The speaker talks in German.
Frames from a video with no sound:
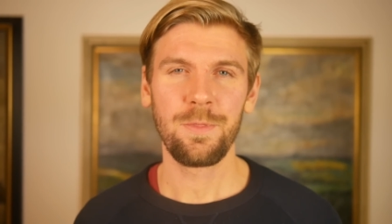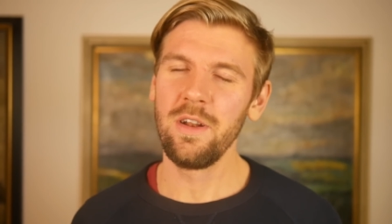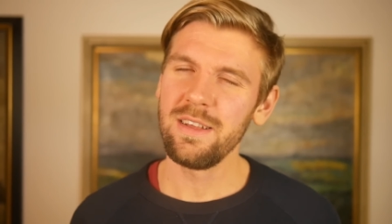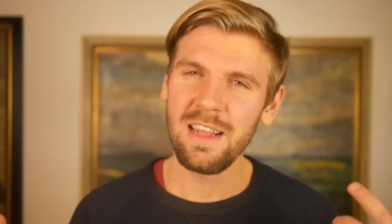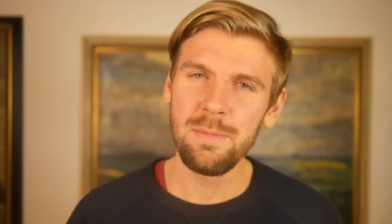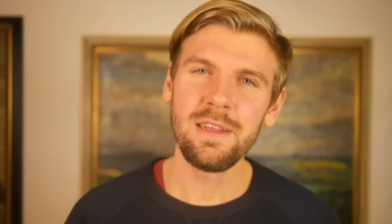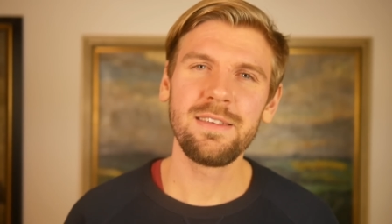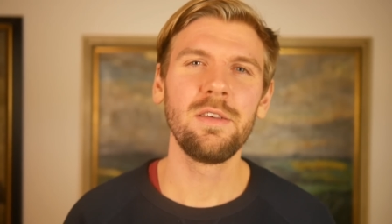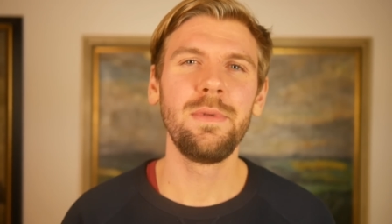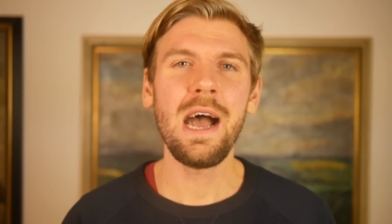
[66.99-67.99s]
Und das hat
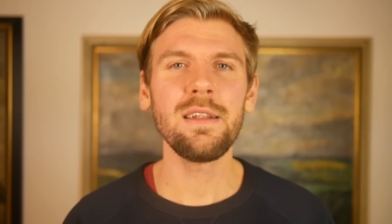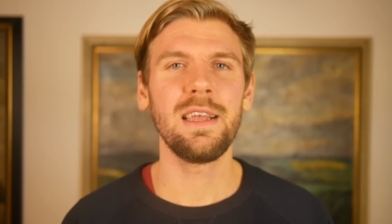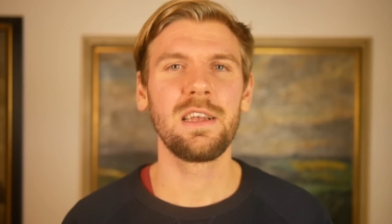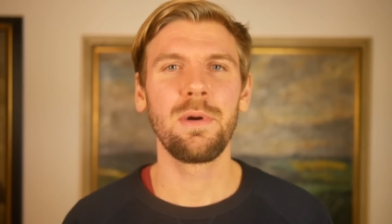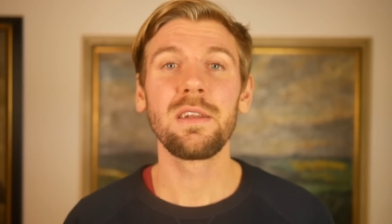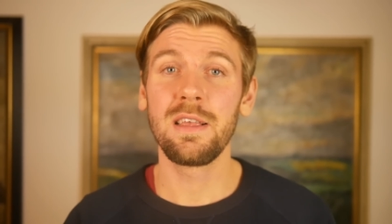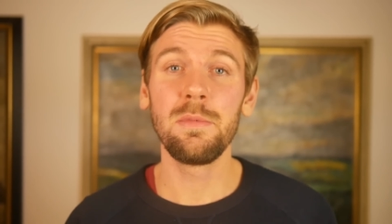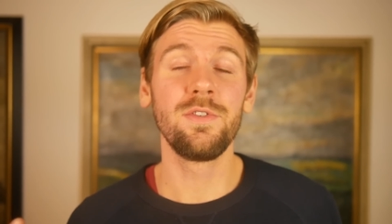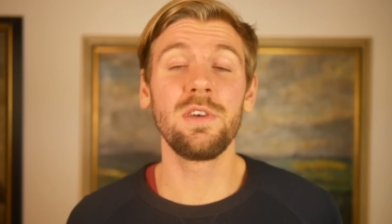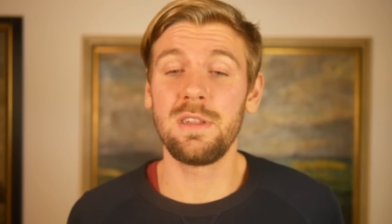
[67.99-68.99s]
mich zum Nachdenken gebracht. Das hat
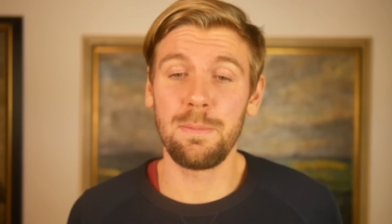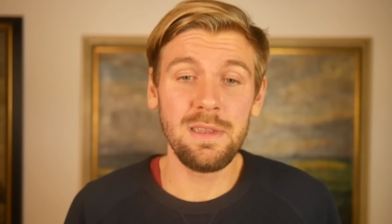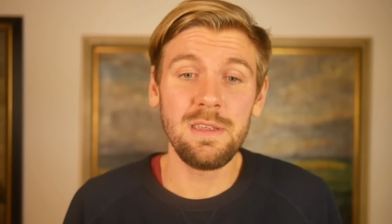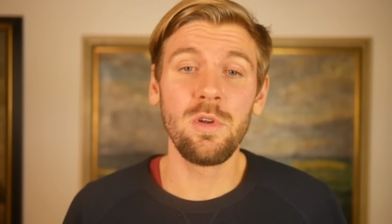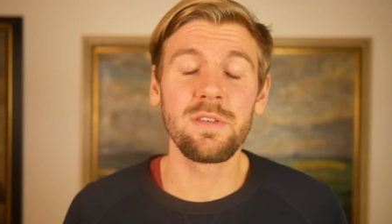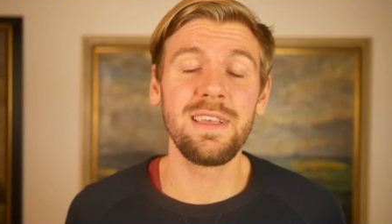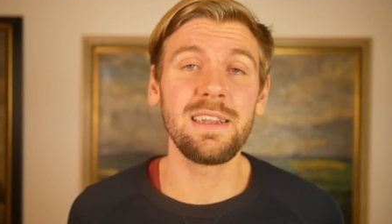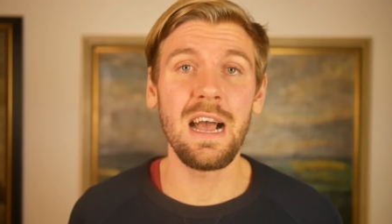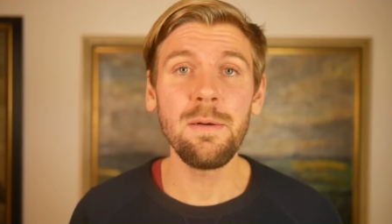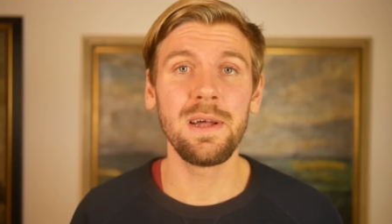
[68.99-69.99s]
mich wirklich, da bin ich ihm noch sehr
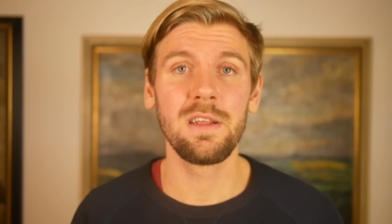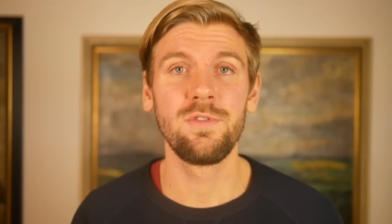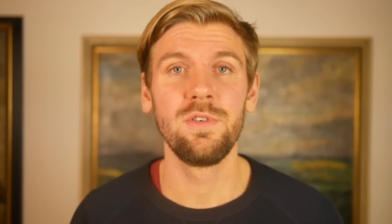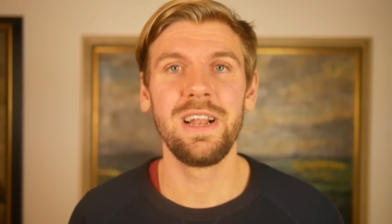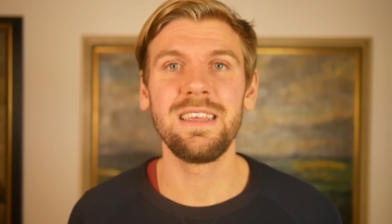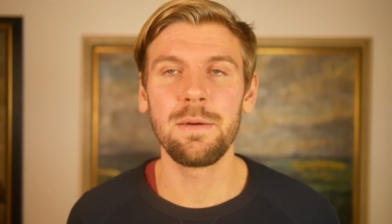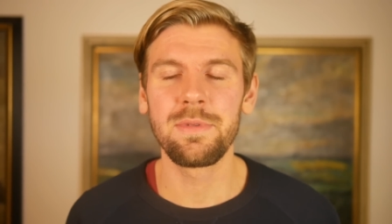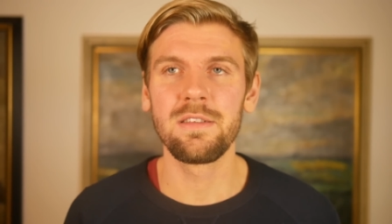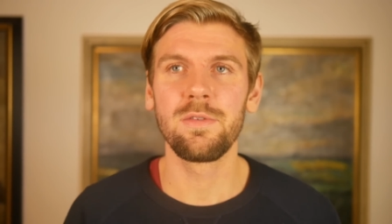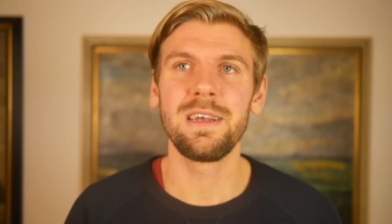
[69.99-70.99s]
dankbar dafür, weil ich habe
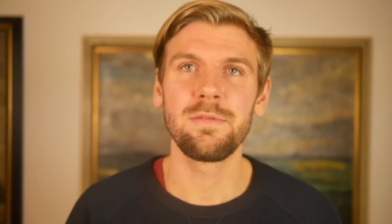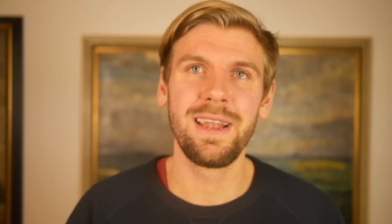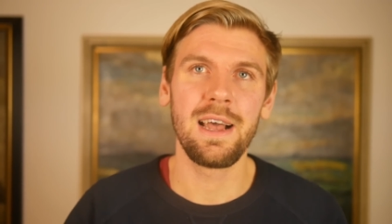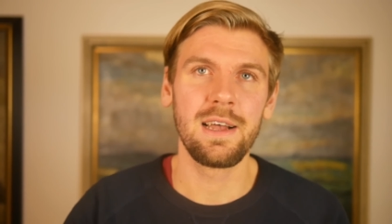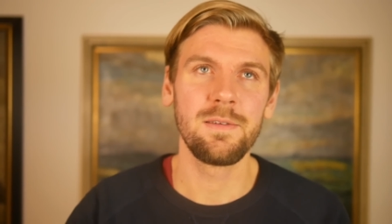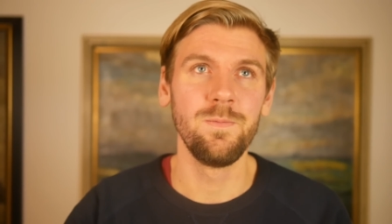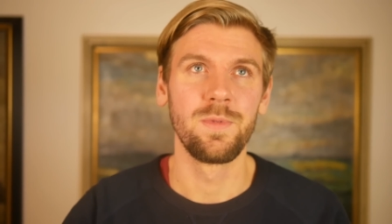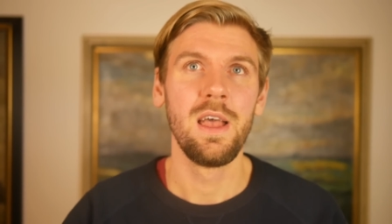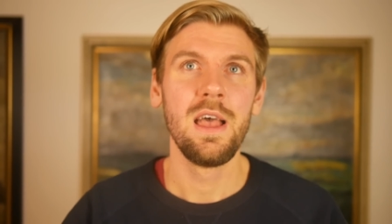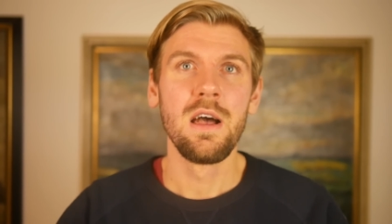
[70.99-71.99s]
dann zuerst mal nachgedacht, hm,
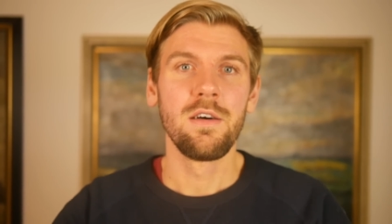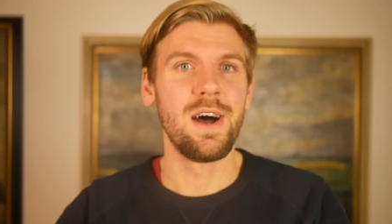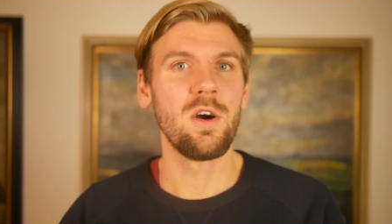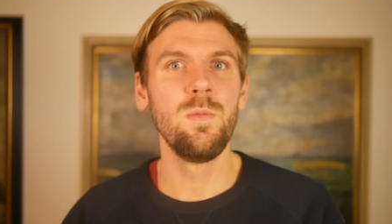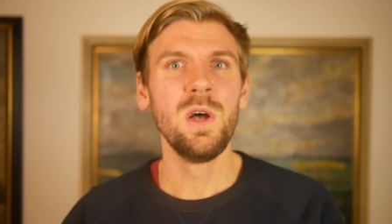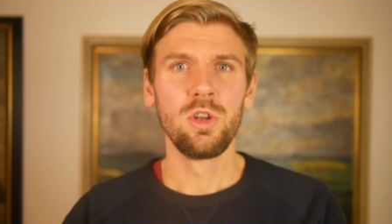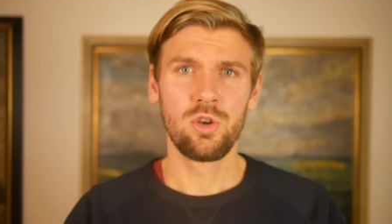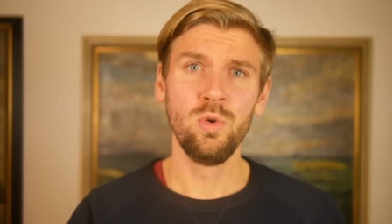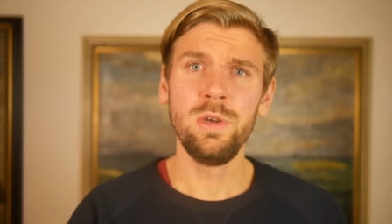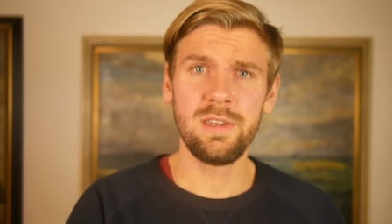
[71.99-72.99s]
warum
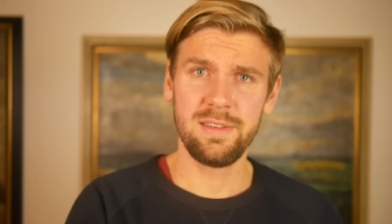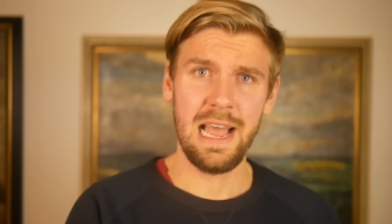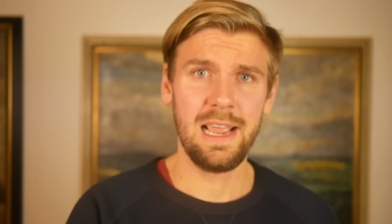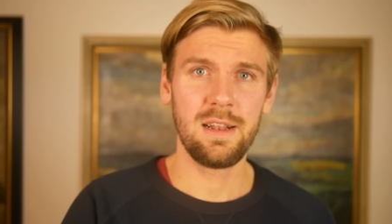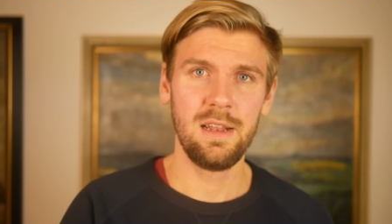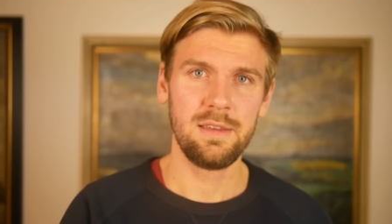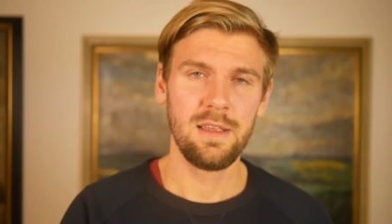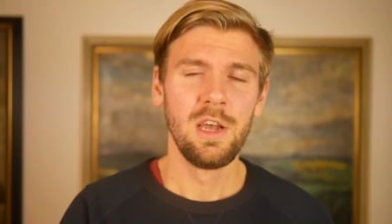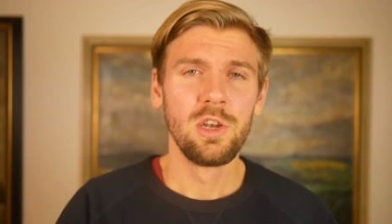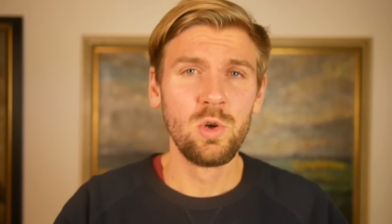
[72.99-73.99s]
tue ich das eigentlich?
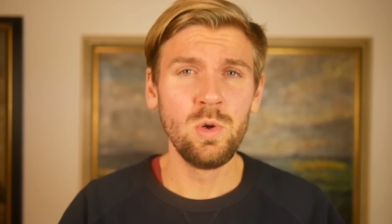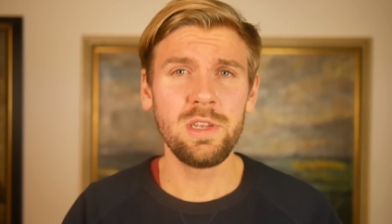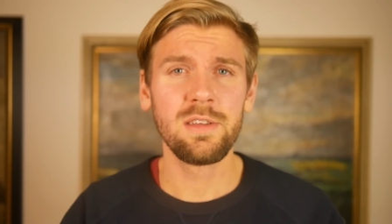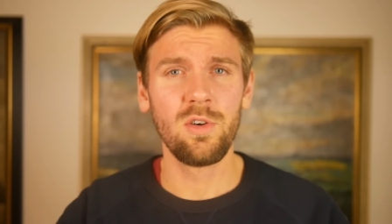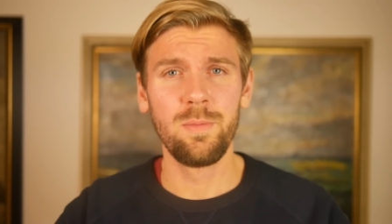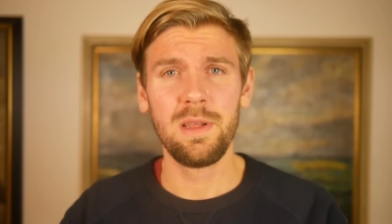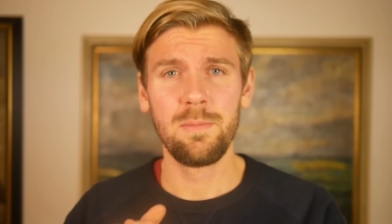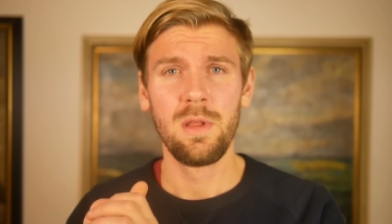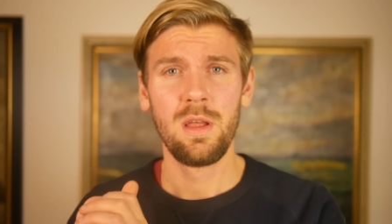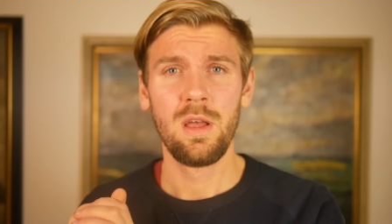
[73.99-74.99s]
Tue ich das, um, einem,